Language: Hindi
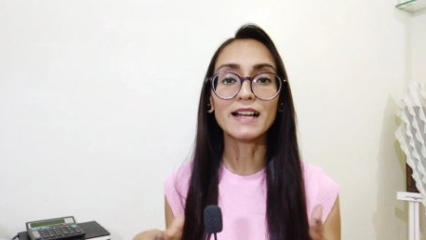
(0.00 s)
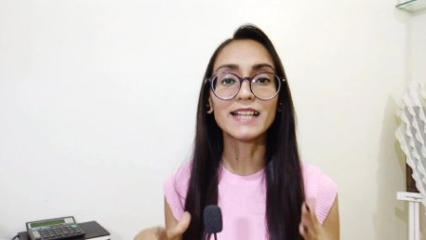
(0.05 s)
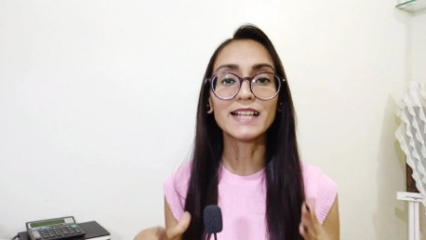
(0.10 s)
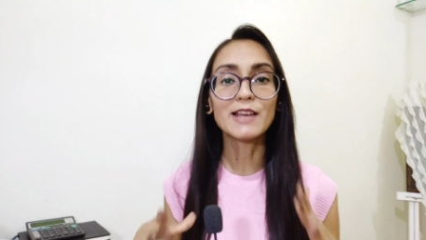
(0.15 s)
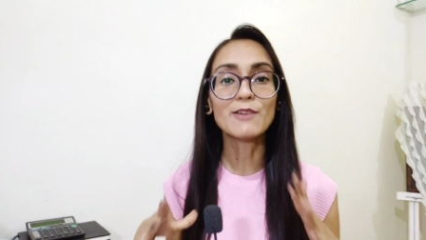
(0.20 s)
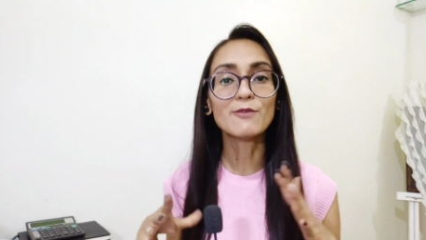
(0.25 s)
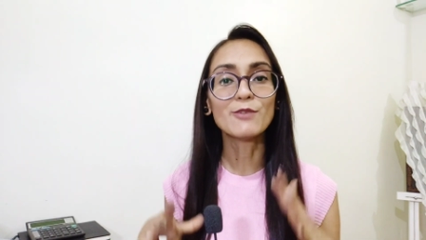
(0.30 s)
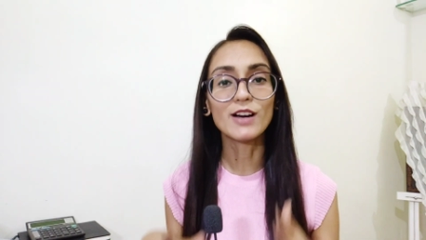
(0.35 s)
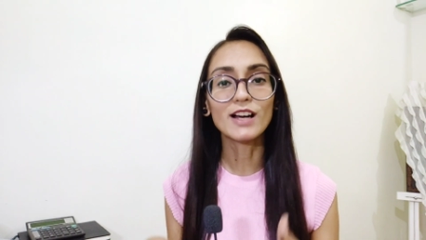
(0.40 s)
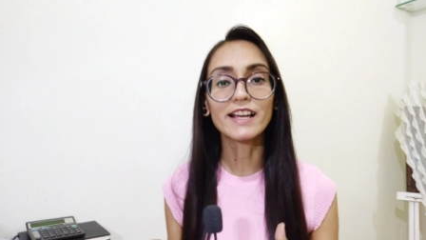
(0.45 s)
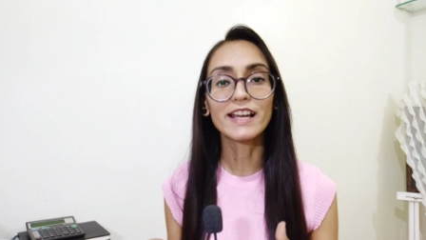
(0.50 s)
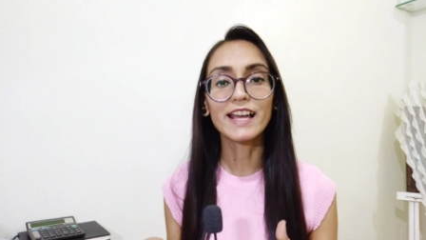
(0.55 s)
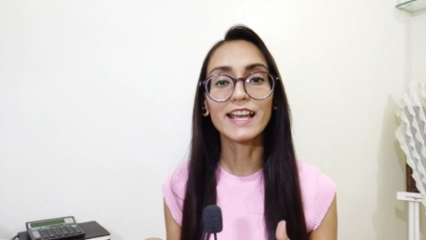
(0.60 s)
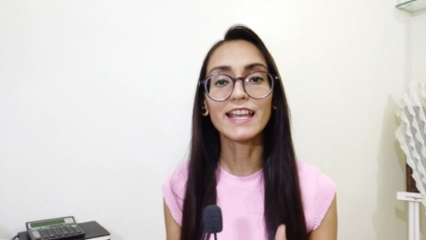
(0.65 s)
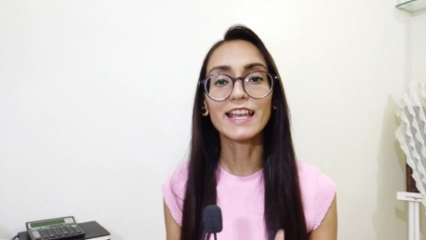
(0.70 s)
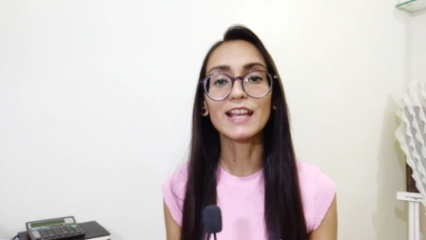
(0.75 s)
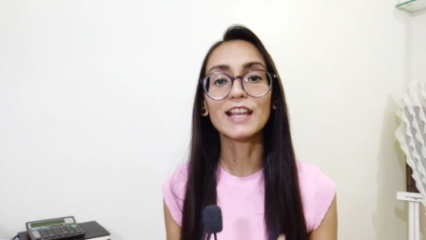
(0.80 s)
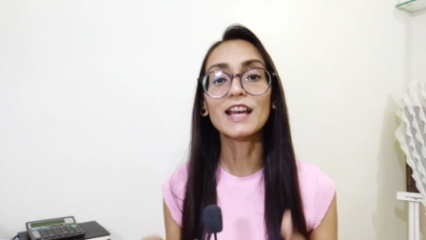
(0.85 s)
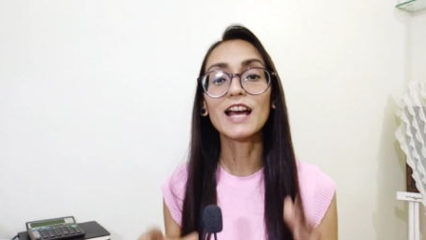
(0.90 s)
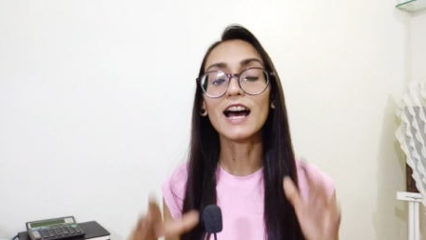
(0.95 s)
पार्ट टाइम वर्क
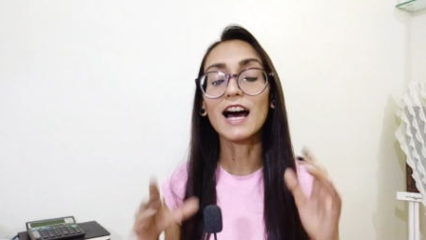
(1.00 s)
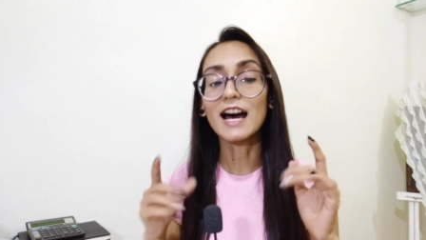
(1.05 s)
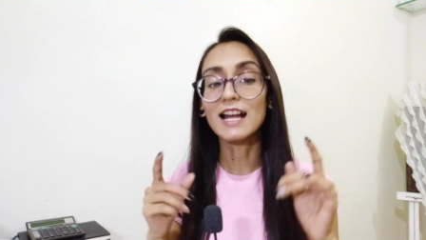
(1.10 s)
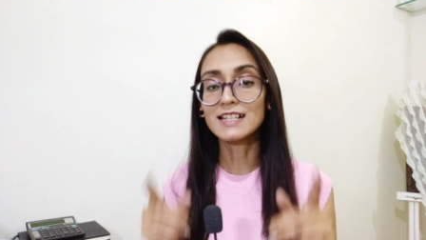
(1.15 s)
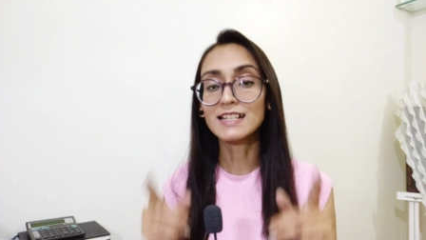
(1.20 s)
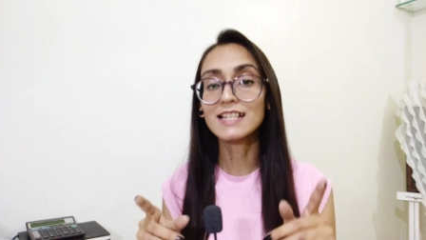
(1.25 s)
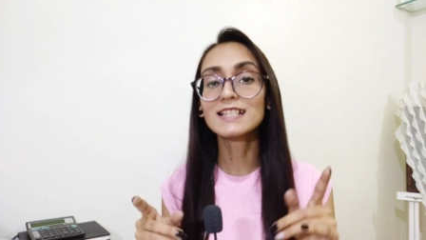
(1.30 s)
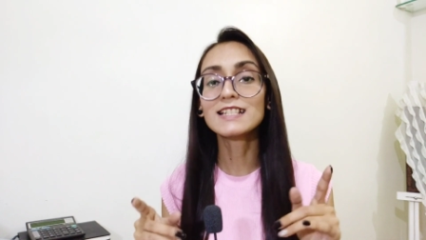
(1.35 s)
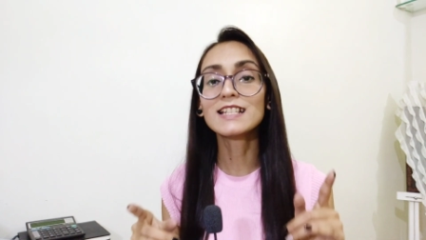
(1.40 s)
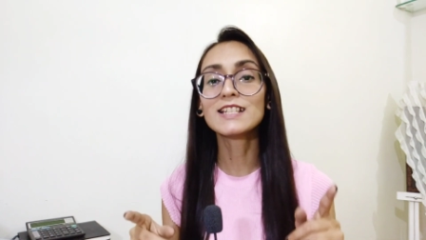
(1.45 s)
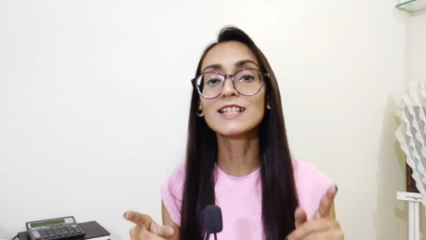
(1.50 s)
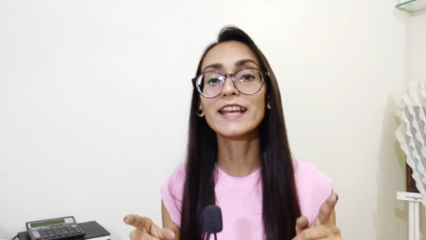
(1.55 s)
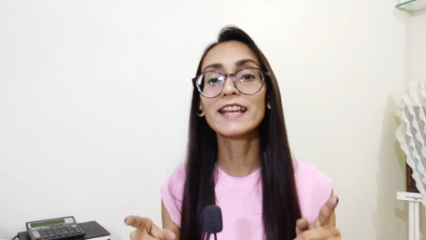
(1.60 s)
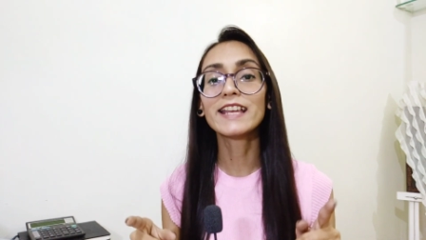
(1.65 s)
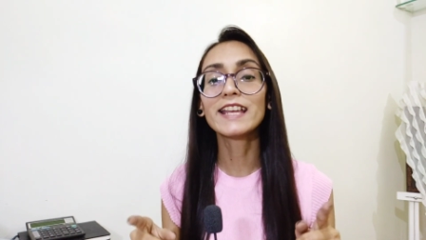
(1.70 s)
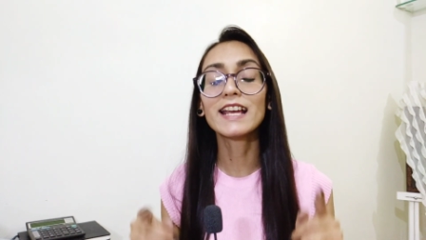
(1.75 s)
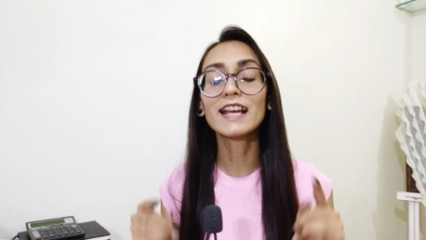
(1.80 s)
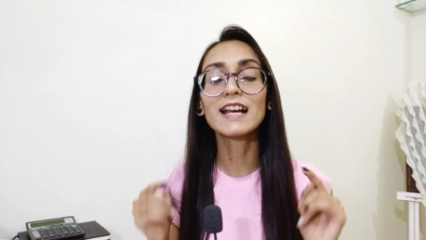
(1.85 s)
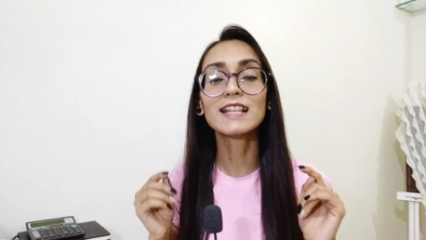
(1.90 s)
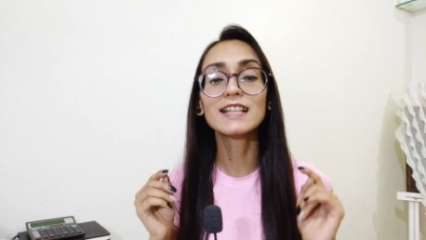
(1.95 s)
है ये अच्छे से
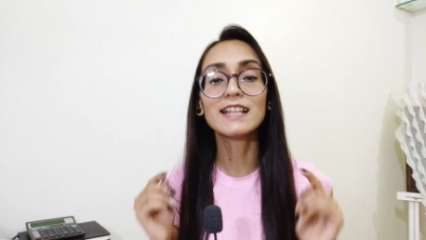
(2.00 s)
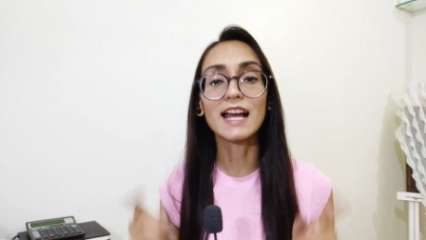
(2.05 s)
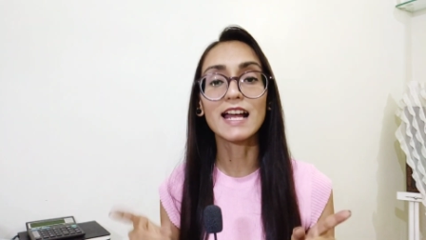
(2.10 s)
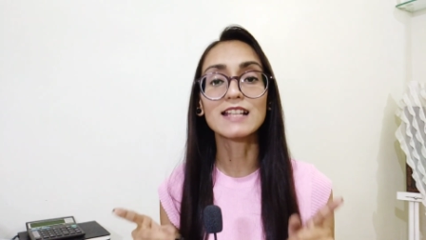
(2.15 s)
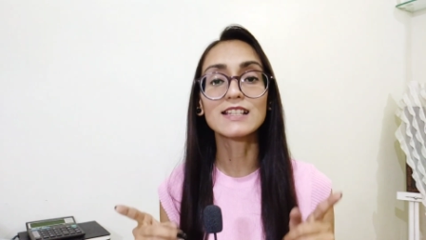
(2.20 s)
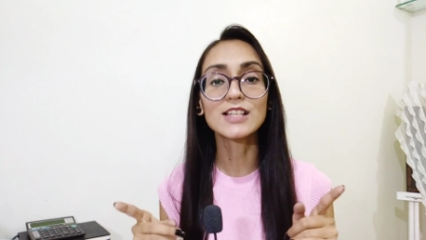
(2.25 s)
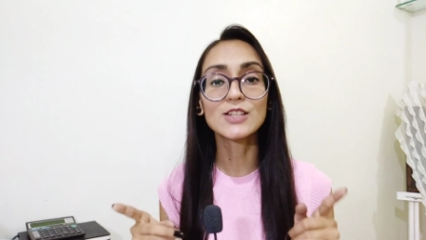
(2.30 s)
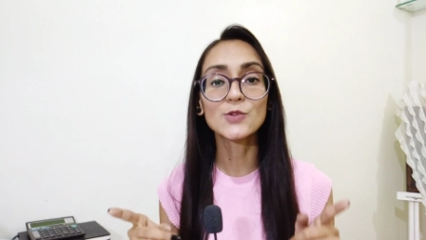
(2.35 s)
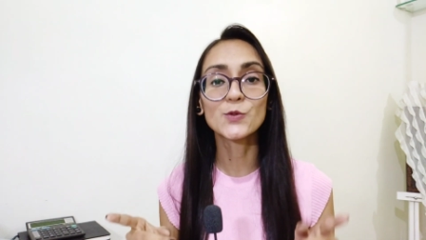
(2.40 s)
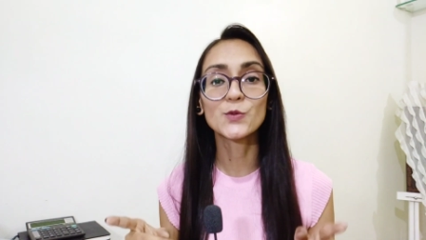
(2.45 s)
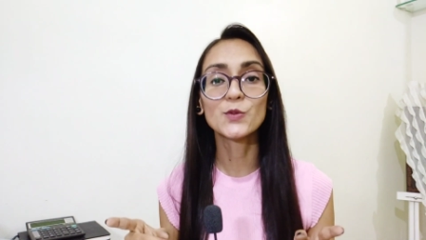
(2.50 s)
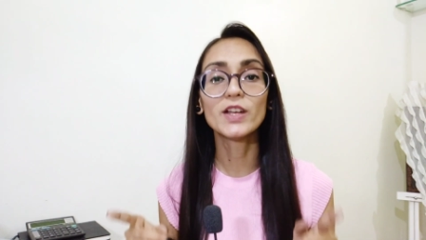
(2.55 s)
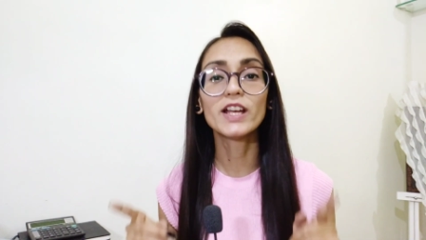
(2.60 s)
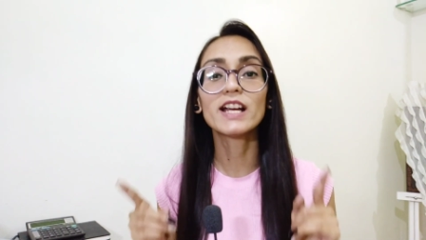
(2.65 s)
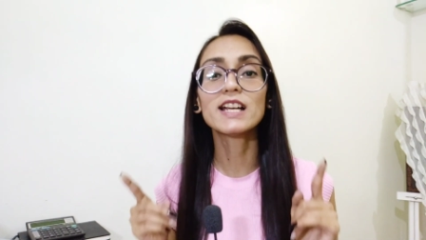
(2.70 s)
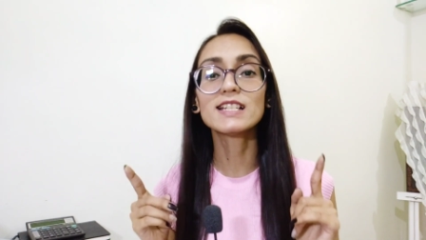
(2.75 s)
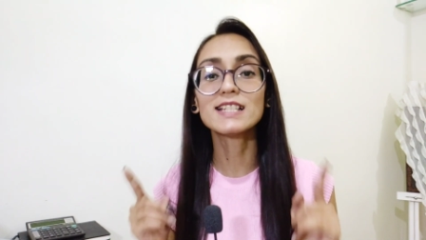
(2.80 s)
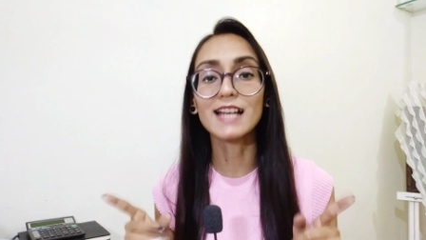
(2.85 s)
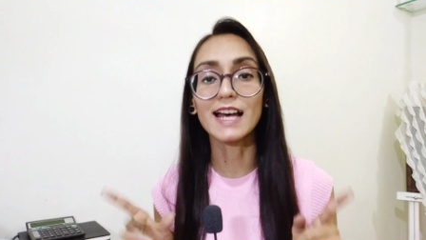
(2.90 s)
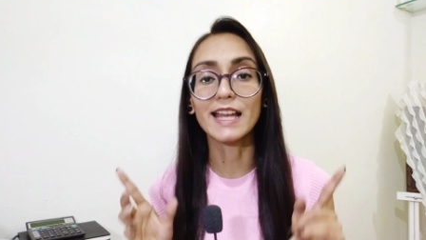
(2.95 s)
देखिएगा ध्यान से
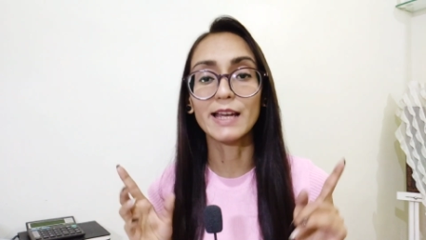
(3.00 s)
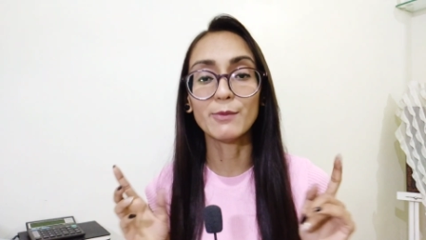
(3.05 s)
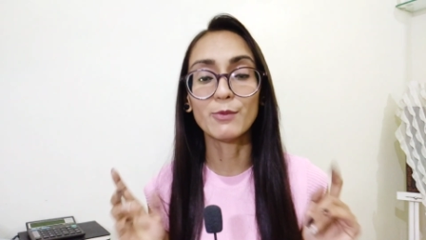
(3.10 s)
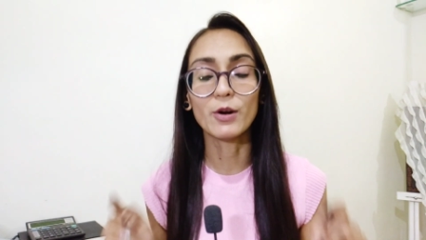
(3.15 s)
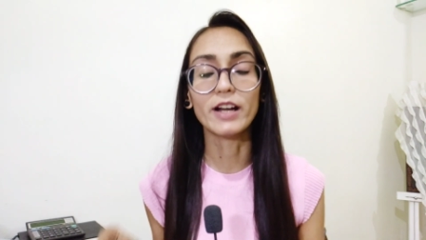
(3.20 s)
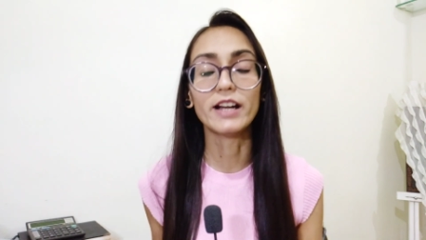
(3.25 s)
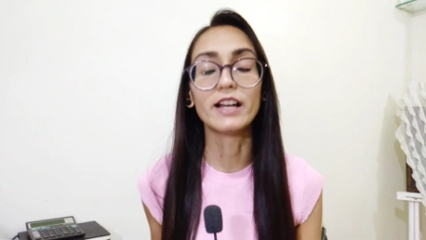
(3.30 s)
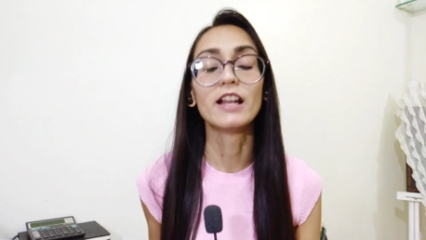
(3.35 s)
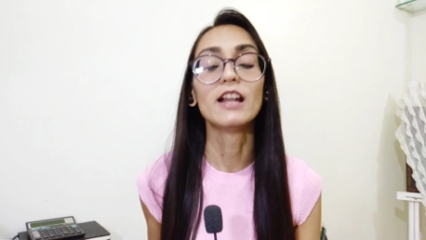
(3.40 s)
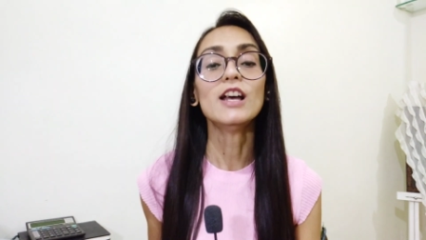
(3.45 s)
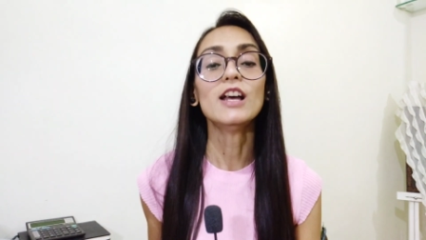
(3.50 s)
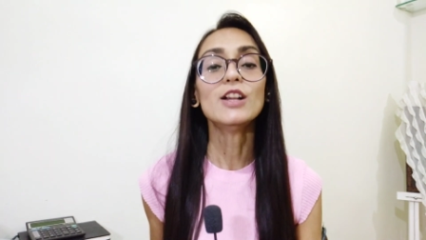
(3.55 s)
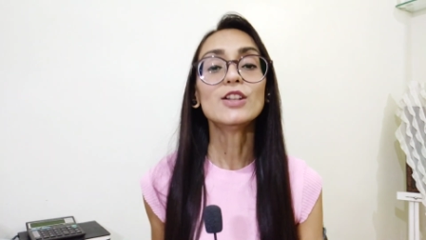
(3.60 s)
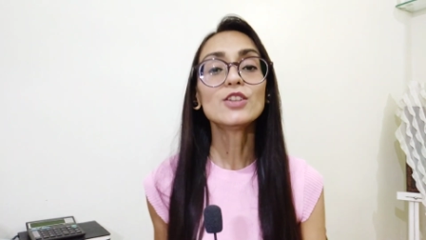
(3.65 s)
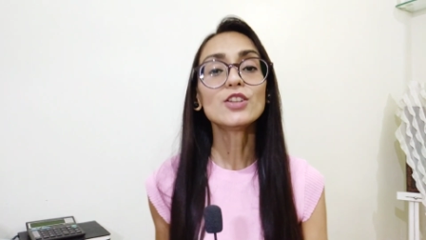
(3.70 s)
सुनिएगा सारे पॉइंट